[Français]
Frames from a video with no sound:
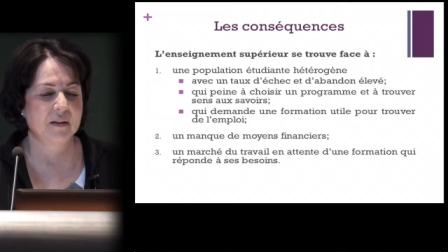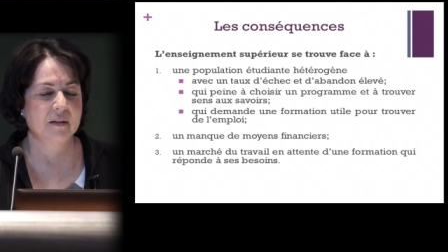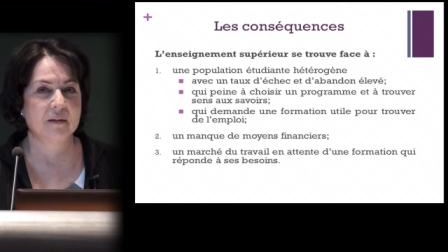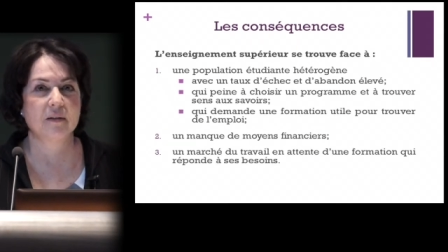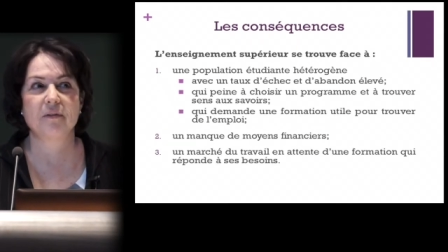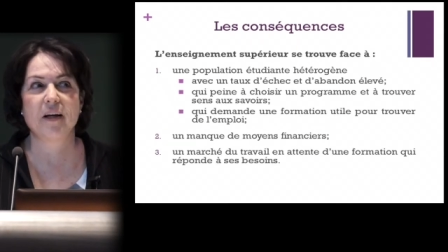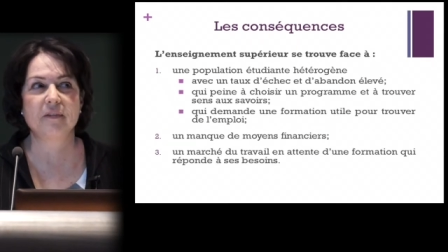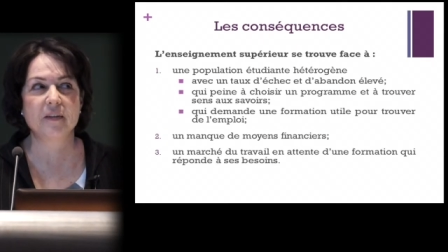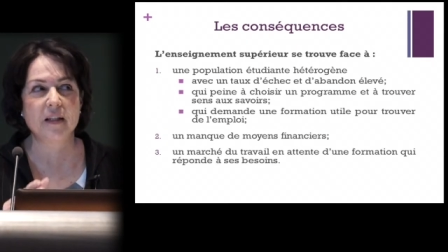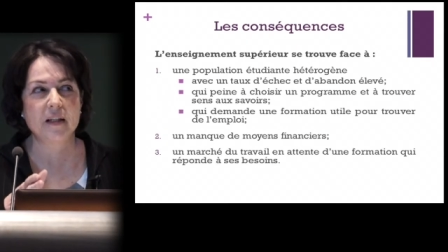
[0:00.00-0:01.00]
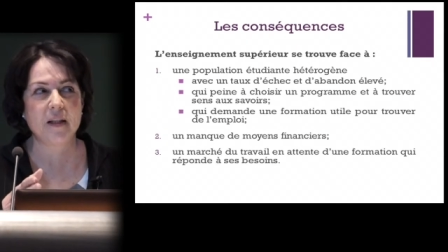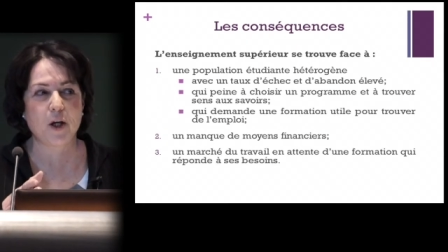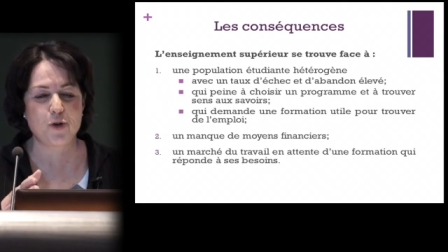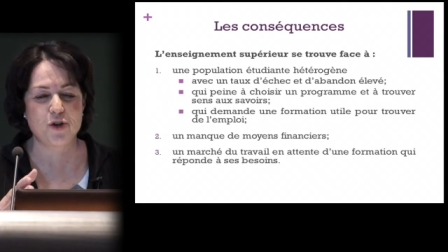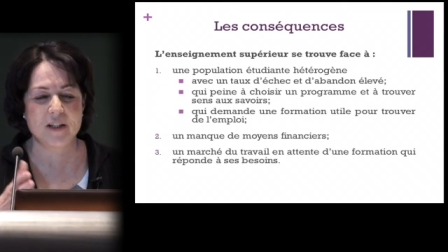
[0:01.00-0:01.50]
euh, on va éviter
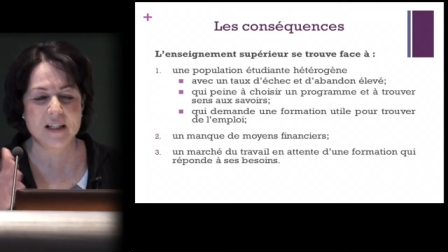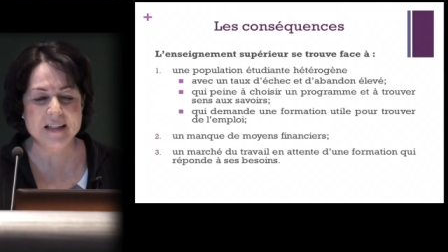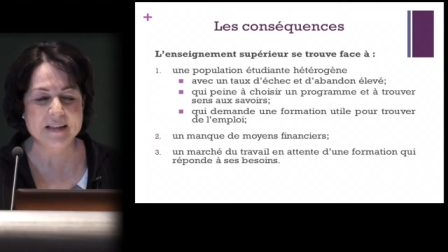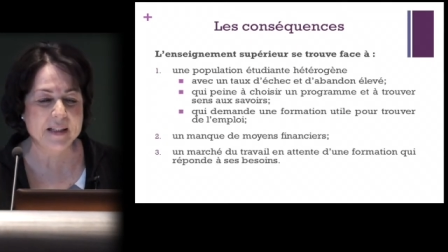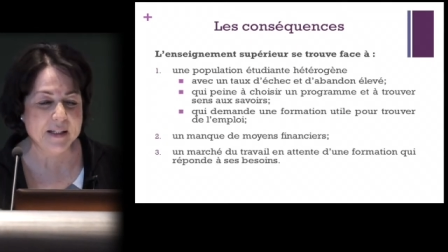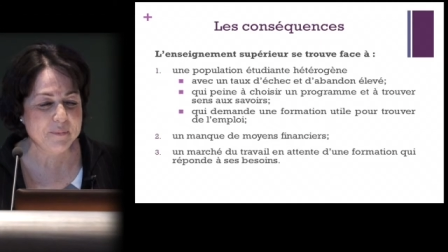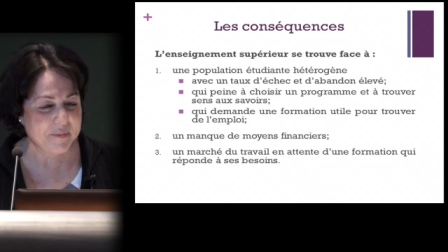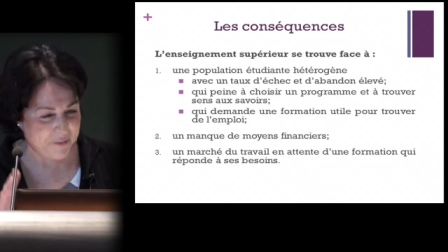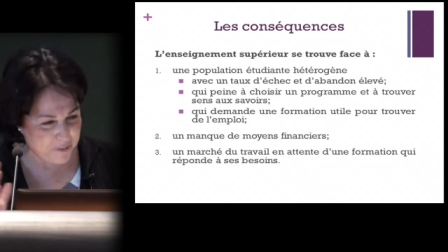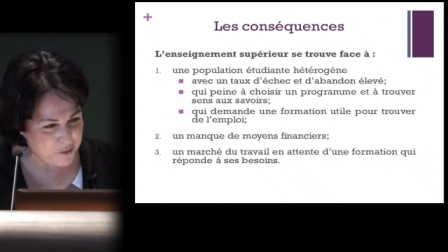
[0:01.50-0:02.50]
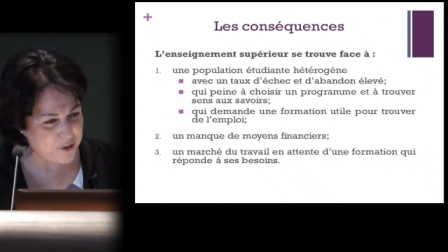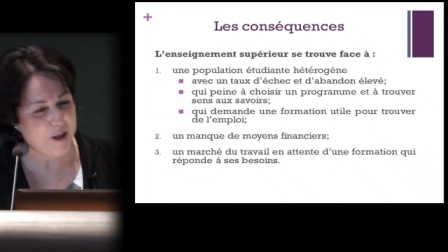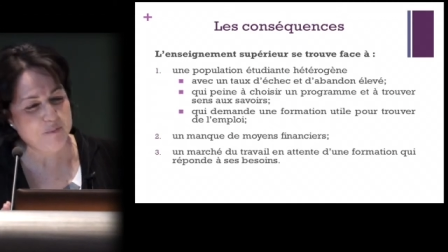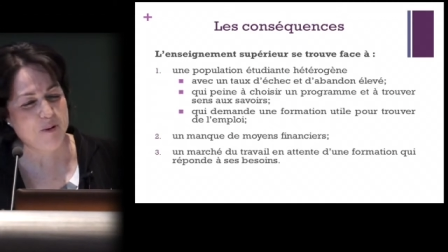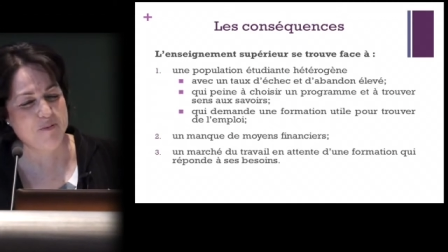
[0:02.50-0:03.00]
hétérogénéité, mais on
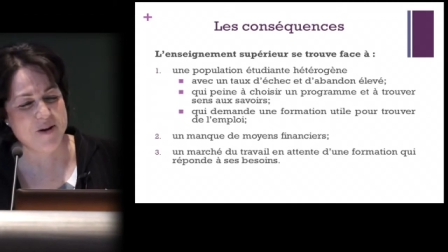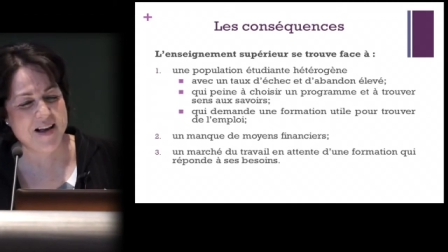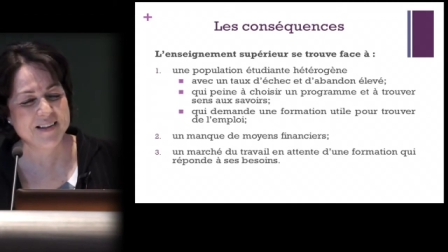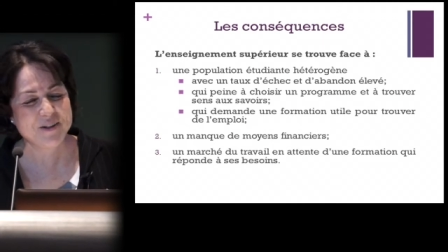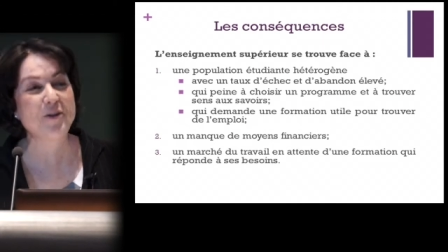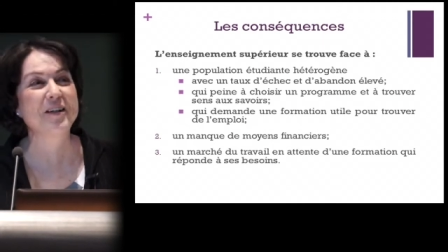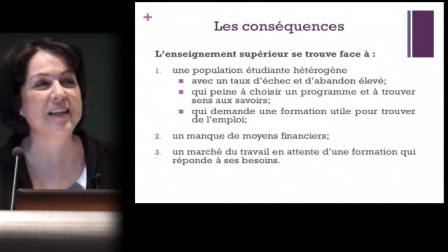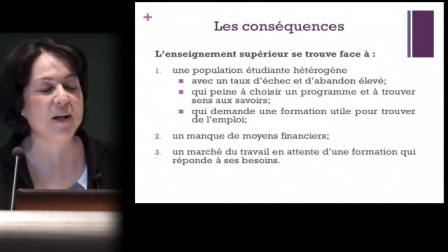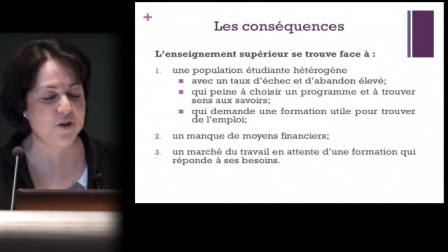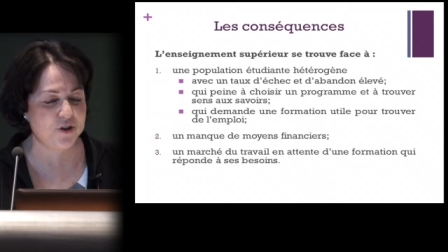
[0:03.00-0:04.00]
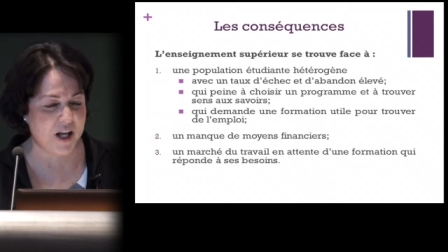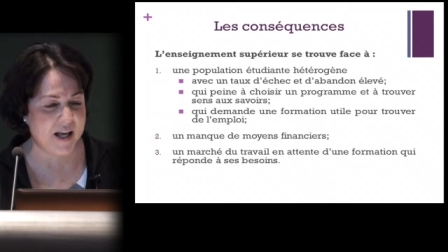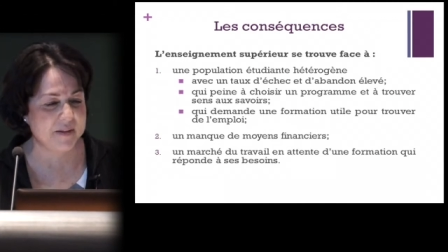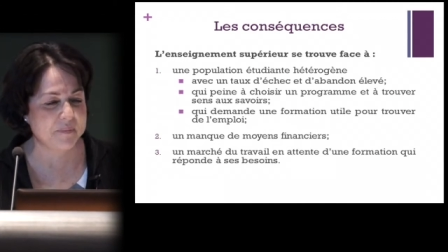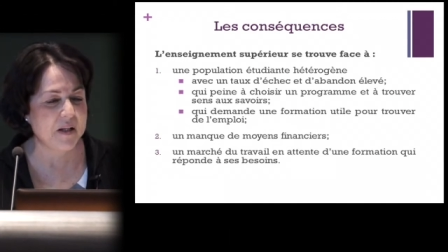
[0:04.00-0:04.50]
a une population
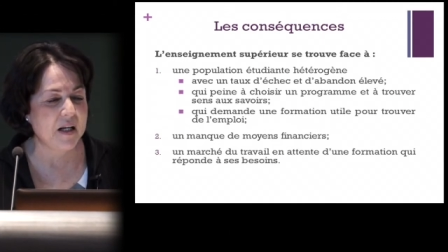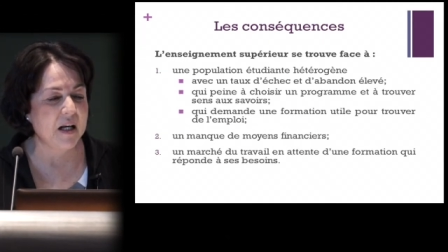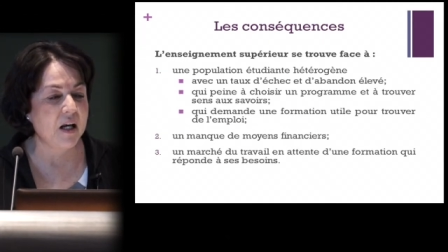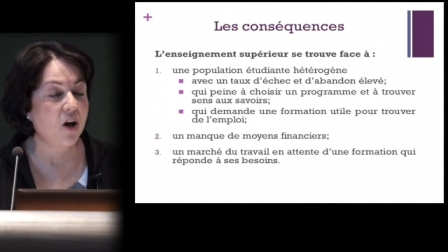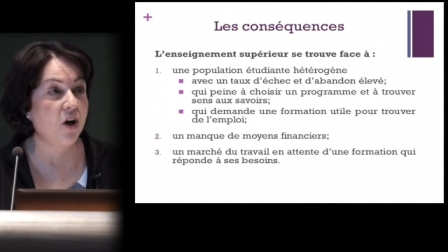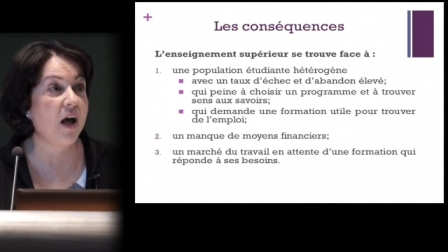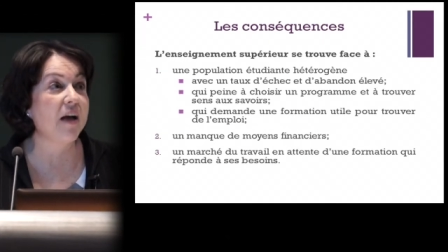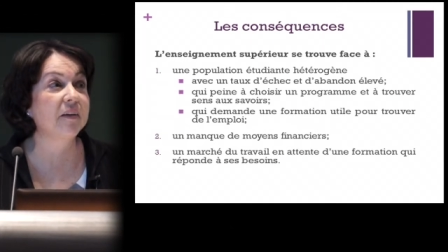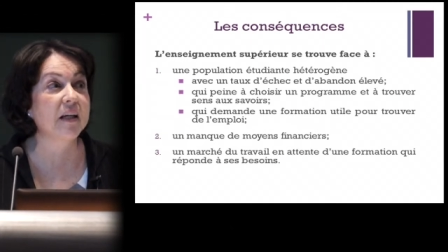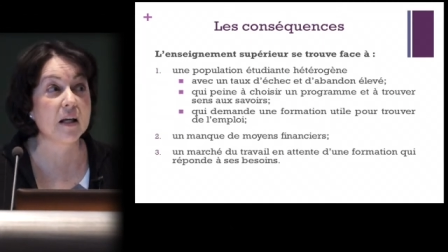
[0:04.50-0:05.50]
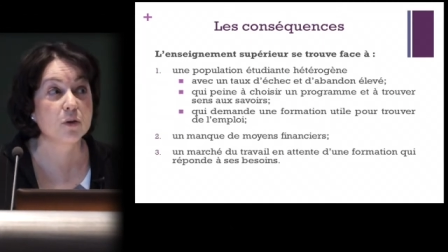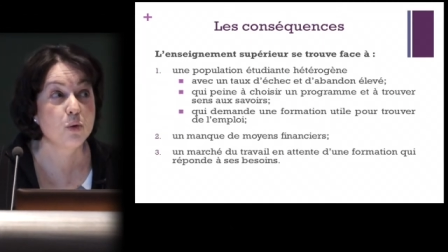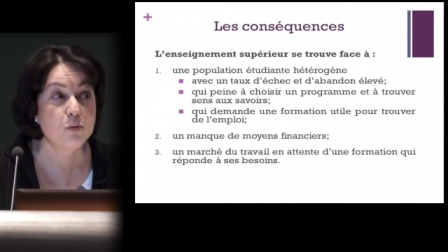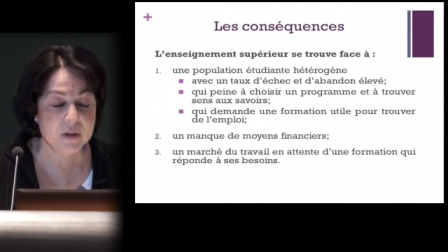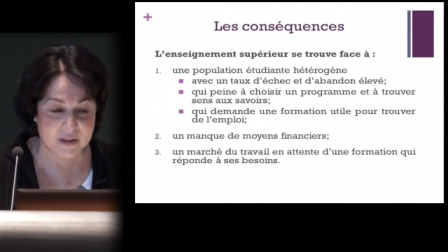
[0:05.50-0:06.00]
hétérogène euh, avec un
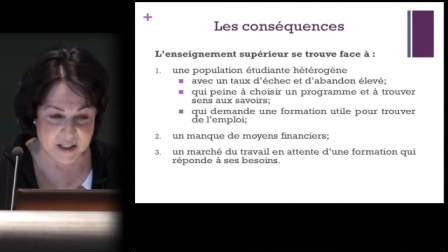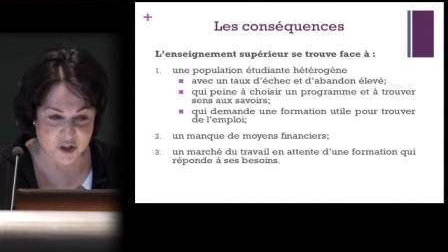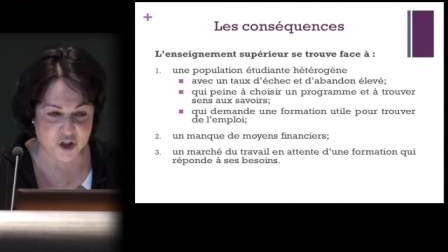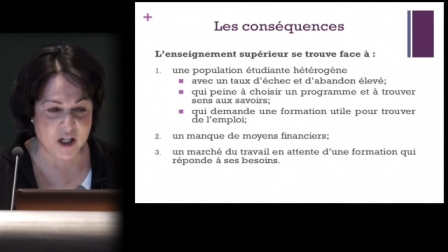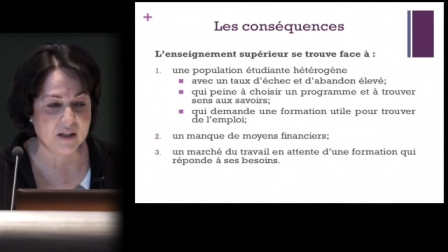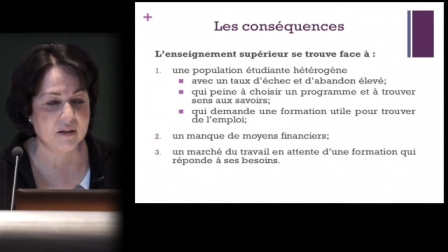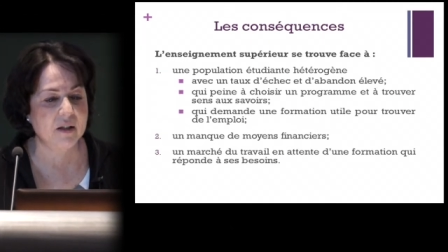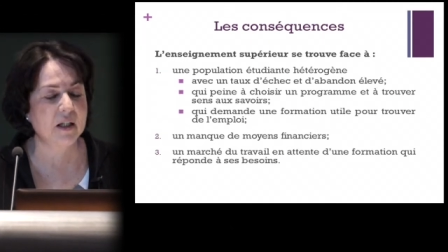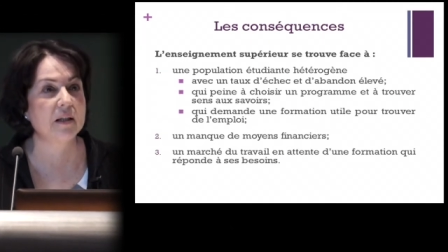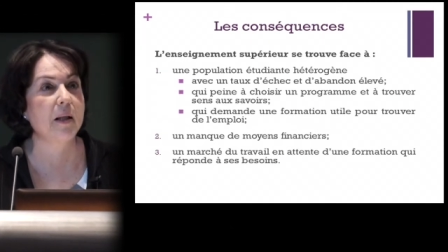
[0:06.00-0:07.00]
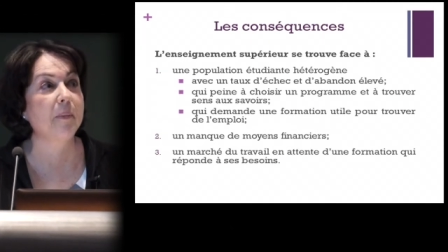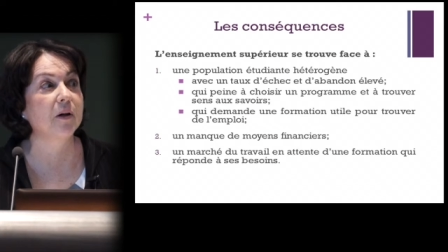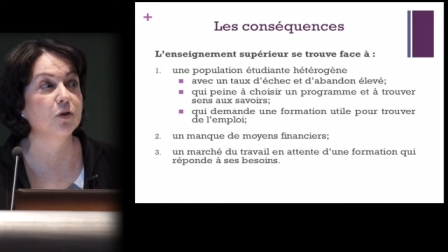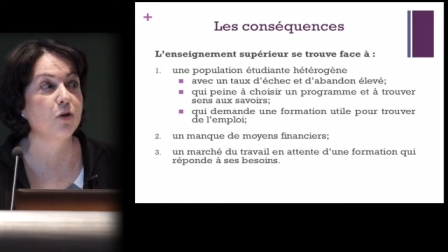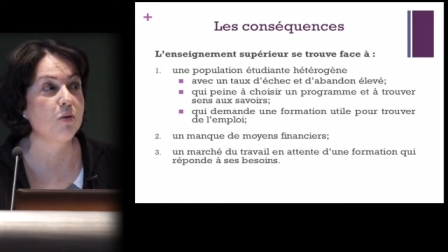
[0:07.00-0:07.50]
taux d'échec et
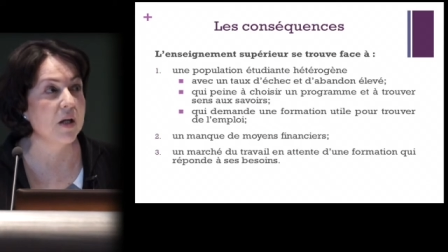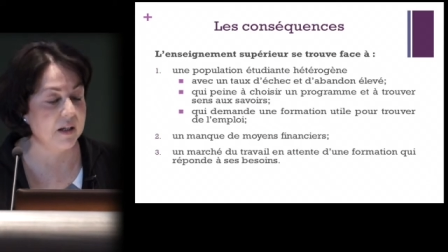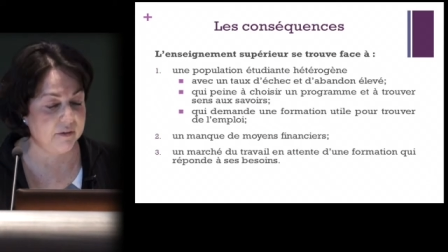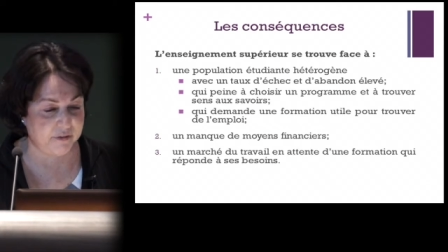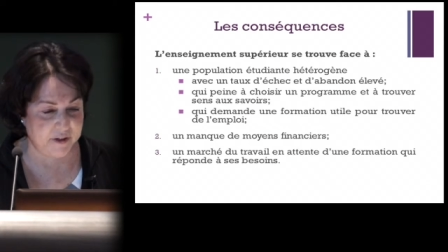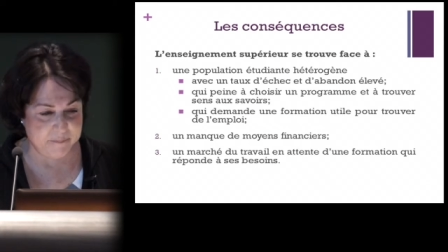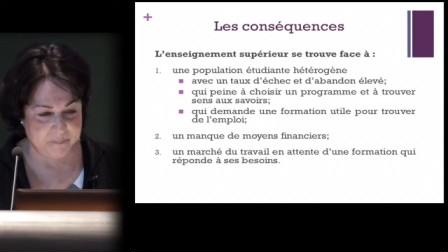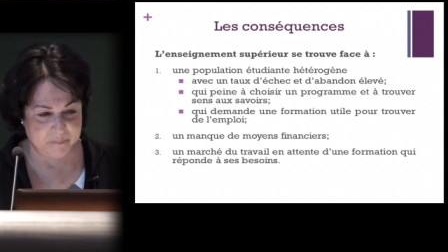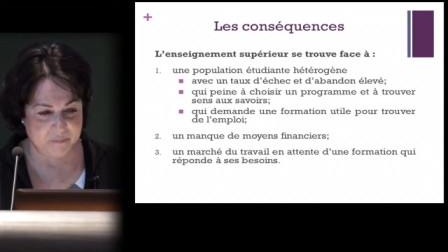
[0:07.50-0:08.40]
d'abandon élevé